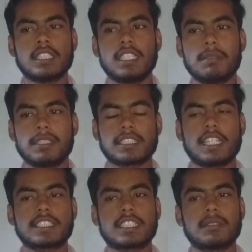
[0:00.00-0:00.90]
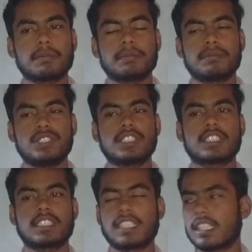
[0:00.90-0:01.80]
एलेवेंथ क्लास का फिजिक्स
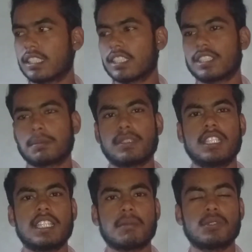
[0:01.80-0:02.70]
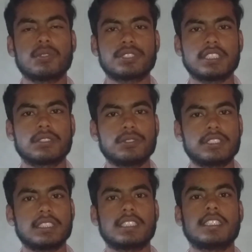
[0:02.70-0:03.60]
स्टार्ट करने से पहले आप लोगों से
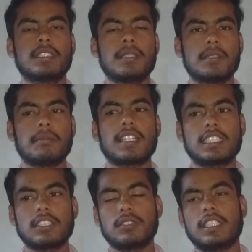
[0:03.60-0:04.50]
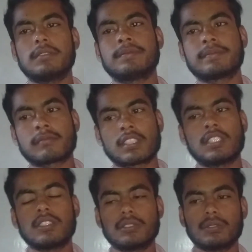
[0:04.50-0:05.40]
कुछ बातें हो जाए
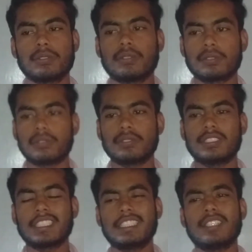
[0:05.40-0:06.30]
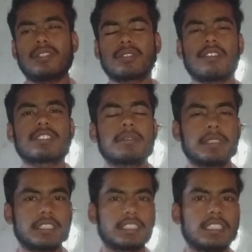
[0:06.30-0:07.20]
तो देखिए लॉकडाउन की
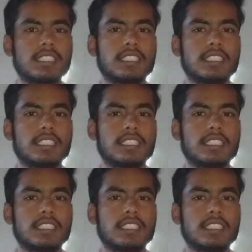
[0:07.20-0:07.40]
वजह से